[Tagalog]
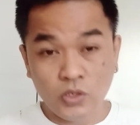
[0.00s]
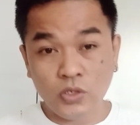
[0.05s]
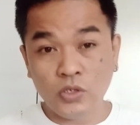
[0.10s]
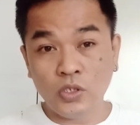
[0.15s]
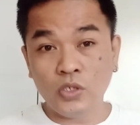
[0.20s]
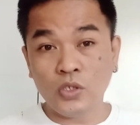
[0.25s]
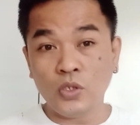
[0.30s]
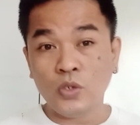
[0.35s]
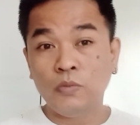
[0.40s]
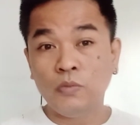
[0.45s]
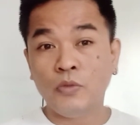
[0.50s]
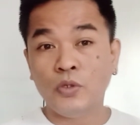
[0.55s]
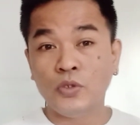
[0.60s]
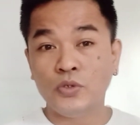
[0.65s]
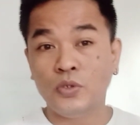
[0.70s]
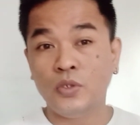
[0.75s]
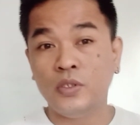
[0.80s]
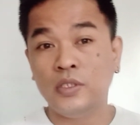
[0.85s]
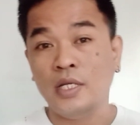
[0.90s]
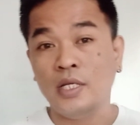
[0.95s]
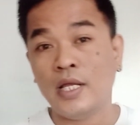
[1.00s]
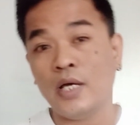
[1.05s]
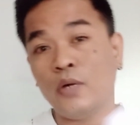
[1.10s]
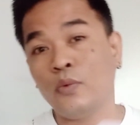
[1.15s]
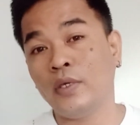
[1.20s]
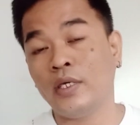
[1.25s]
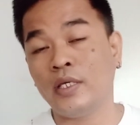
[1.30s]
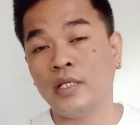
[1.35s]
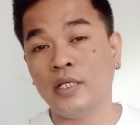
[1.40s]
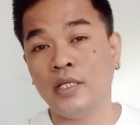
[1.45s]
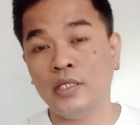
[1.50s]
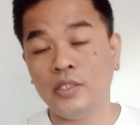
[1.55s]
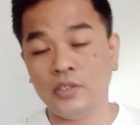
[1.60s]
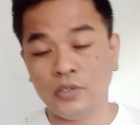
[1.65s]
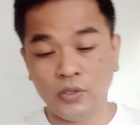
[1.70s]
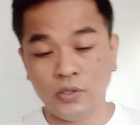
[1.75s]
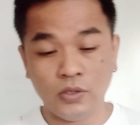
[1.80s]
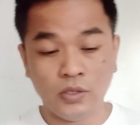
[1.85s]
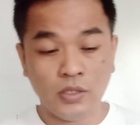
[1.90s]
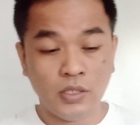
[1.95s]
So ito yung module nila
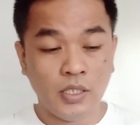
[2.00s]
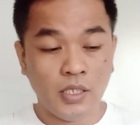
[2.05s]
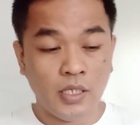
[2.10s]
weekly, no?